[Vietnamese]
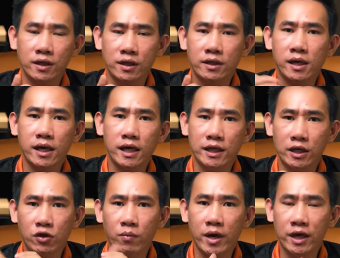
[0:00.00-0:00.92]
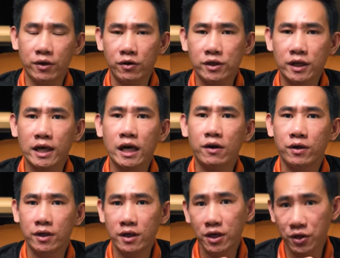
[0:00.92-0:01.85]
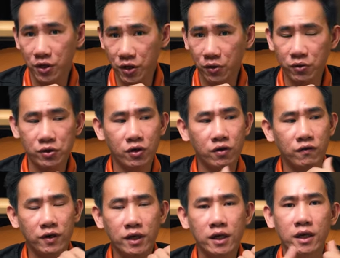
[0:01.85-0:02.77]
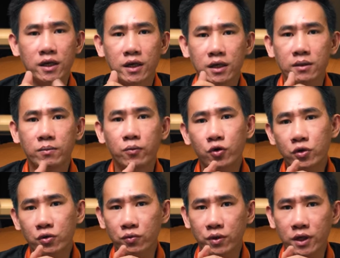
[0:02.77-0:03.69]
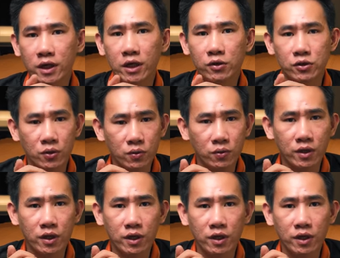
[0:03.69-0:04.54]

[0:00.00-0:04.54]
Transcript: ngược lại thì cái độ bền của nó sẽ cao hơn rất là nhiều so với là gân mút cũng như gân cao su.